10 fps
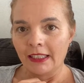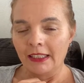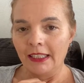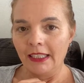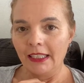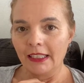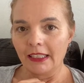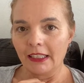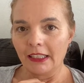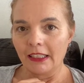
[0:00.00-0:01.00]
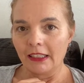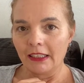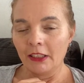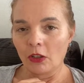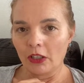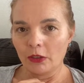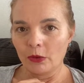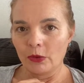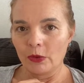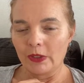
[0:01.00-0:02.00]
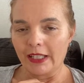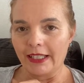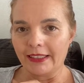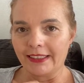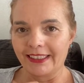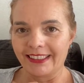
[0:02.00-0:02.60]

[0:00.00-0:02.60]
Nie in Ordnung zu sein,